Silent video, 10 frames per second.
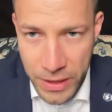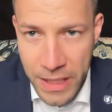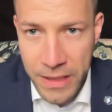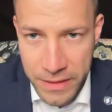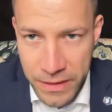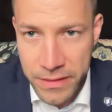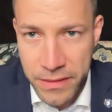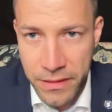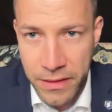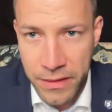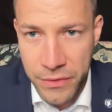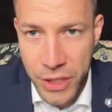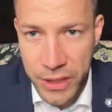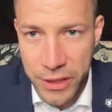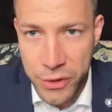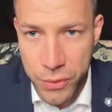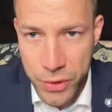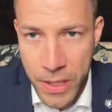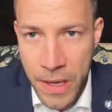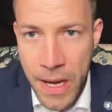teraz jest e, w czarnej
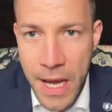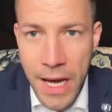dziurze,